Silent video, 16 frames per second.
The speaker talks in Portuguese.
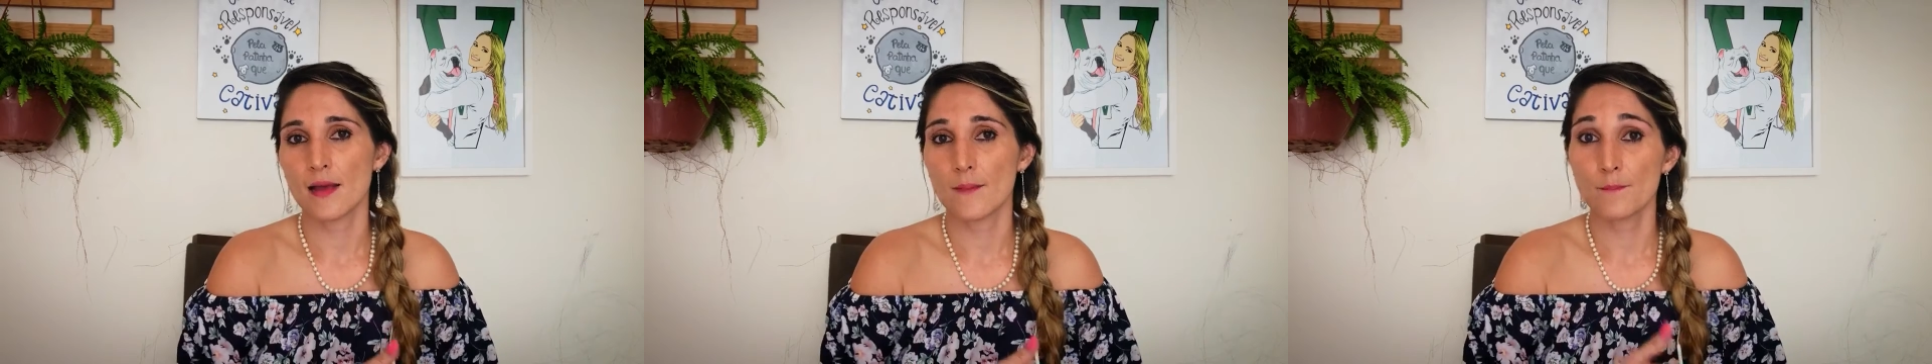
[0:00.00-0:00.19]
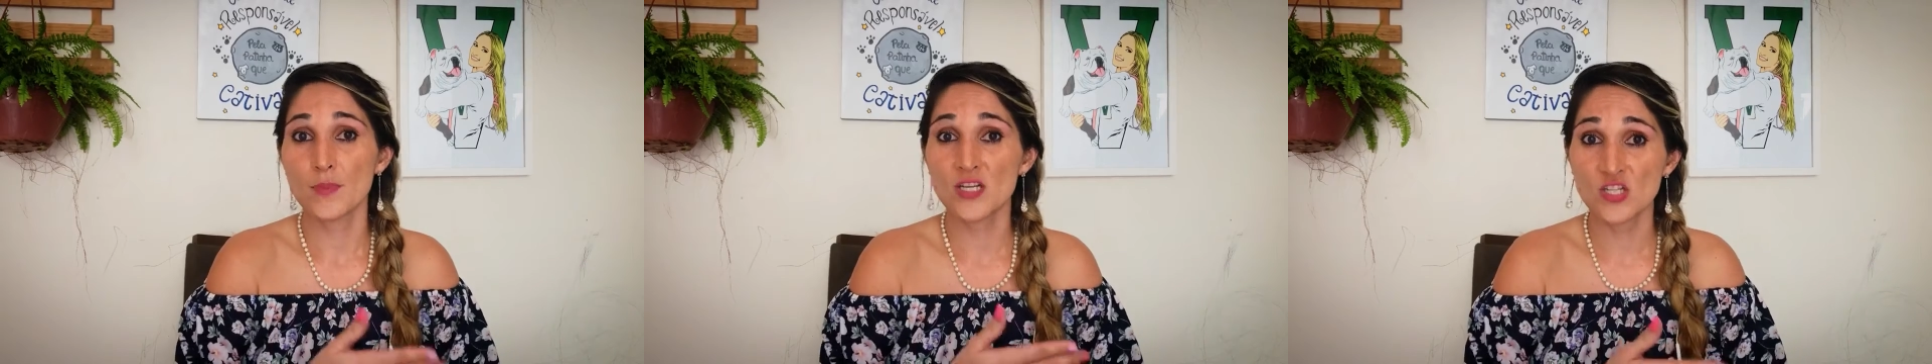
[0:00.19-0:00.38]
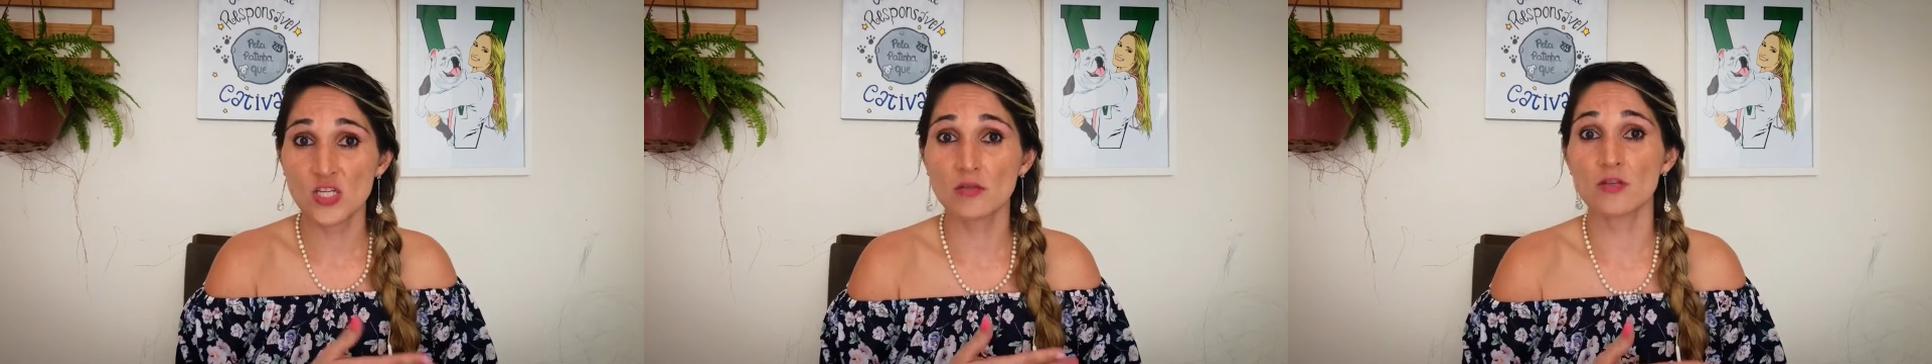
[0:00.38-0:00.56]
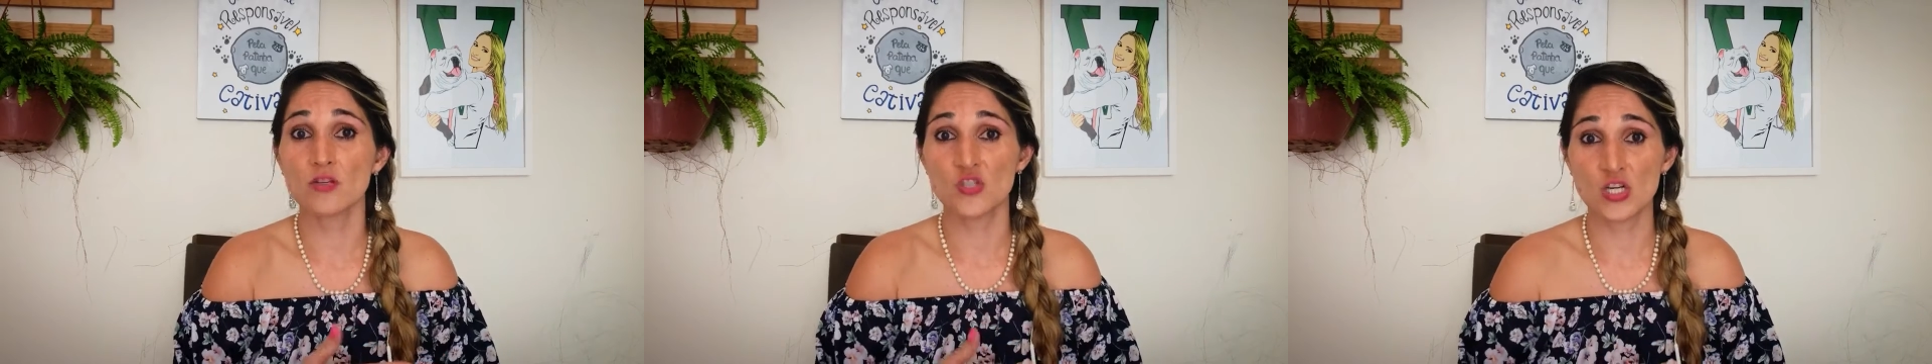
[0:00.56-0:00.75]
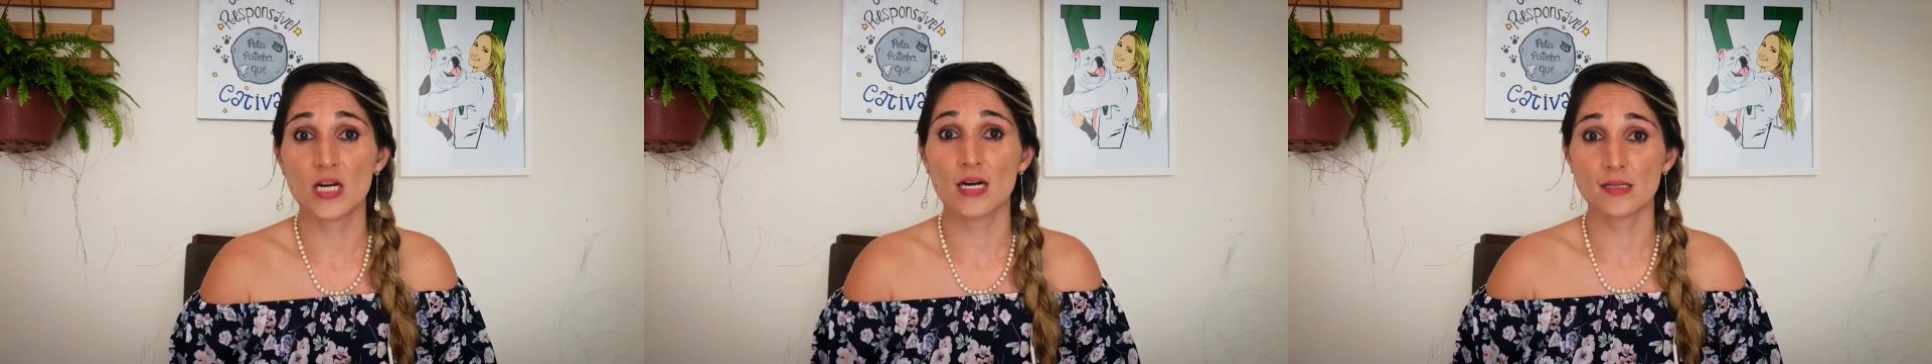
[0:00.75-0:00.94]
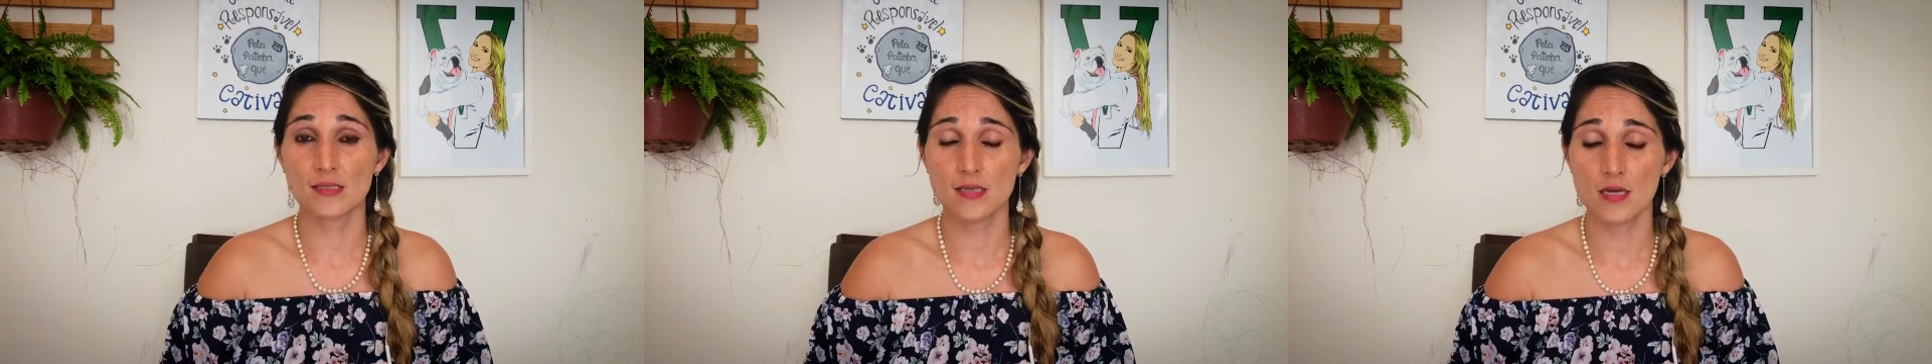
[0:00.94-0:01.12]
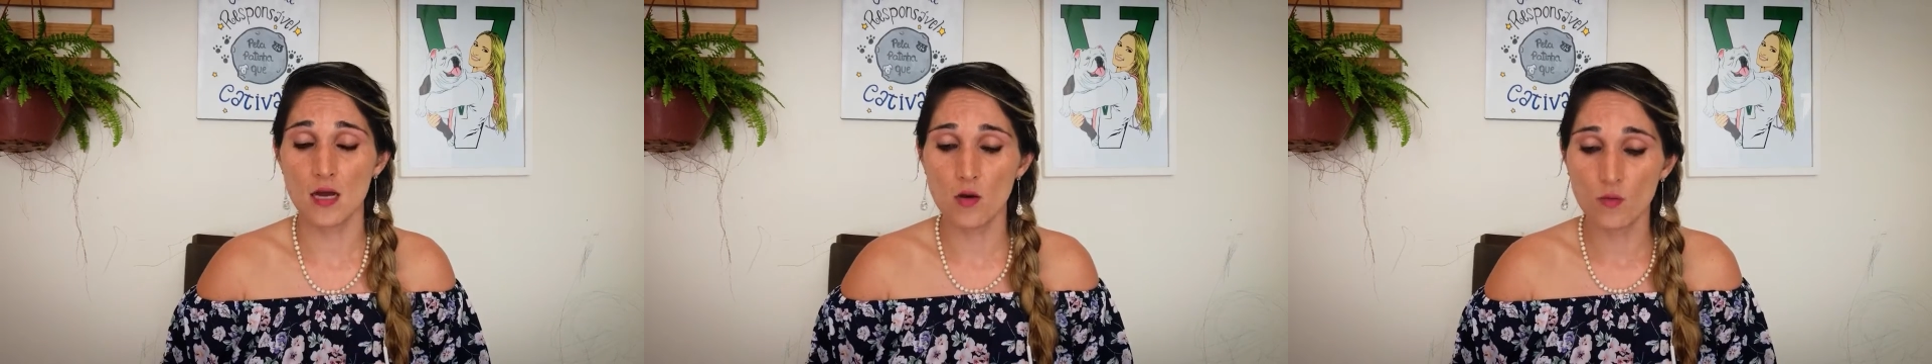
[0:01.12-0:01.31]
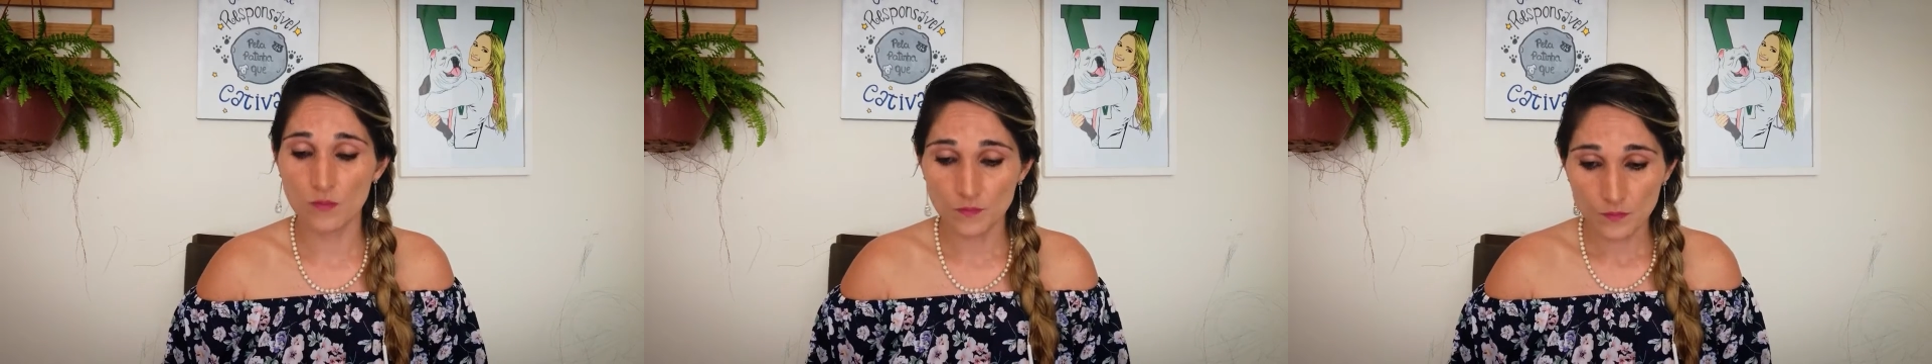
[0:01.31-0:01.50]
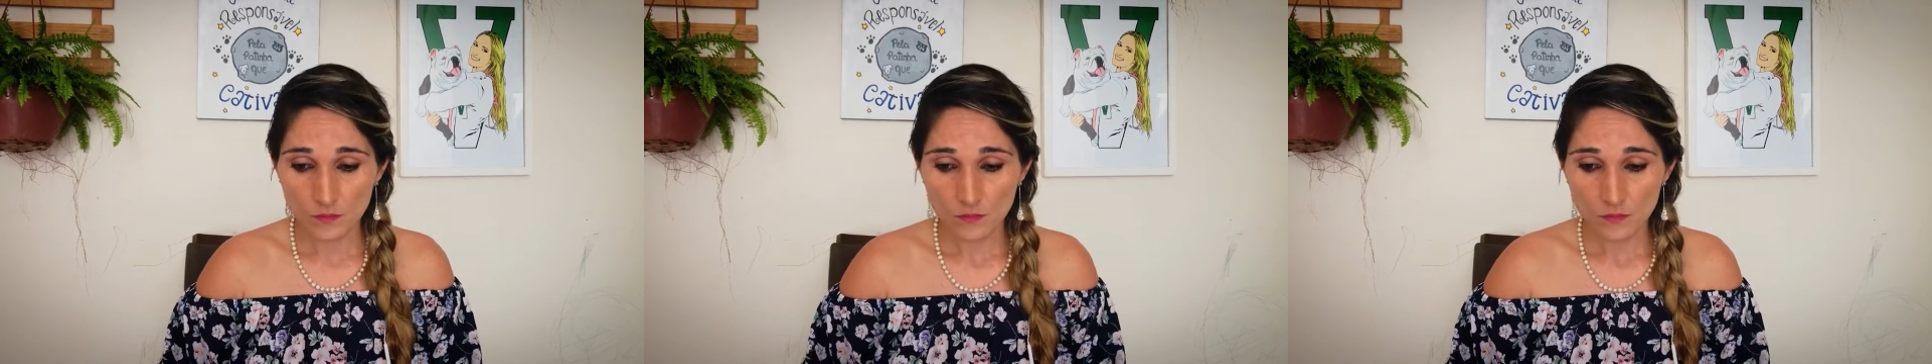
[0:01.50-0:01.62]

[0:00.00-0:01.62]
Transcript: pedindo indicação,